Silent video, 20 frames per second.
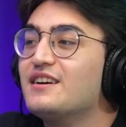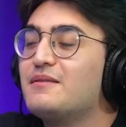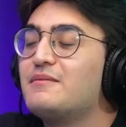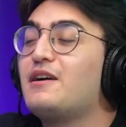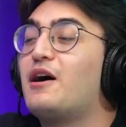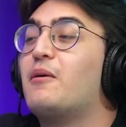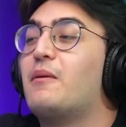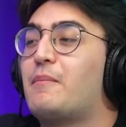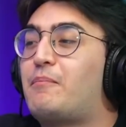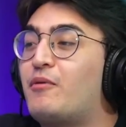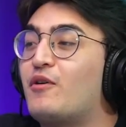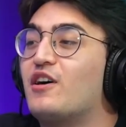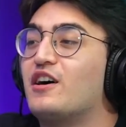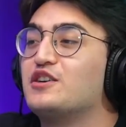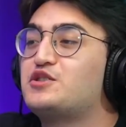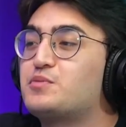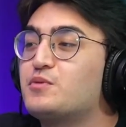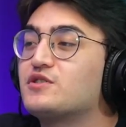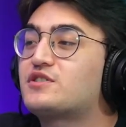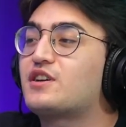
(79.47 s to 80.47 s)
Não, mas, pô,
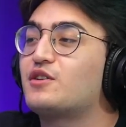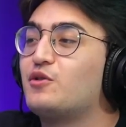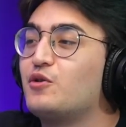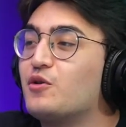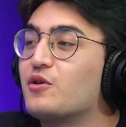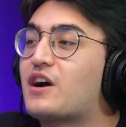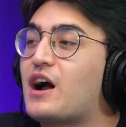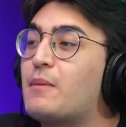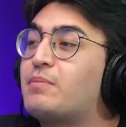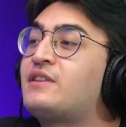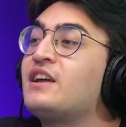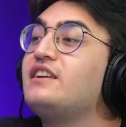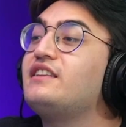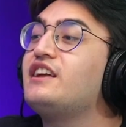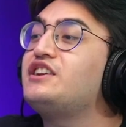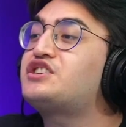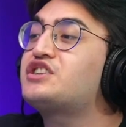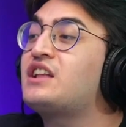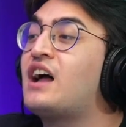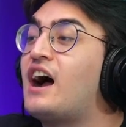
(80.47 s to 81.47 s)
as músicas do Lil Gabi têm
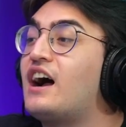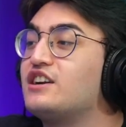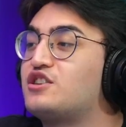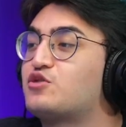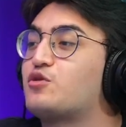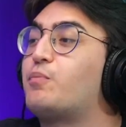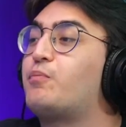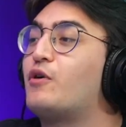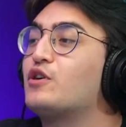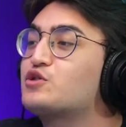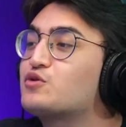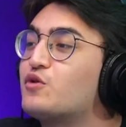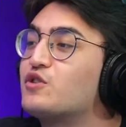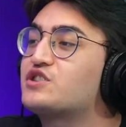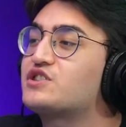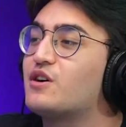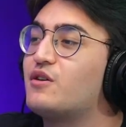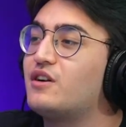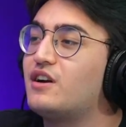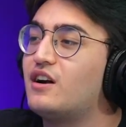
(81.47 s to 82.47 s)
identidade. Tu pode gostar Prepara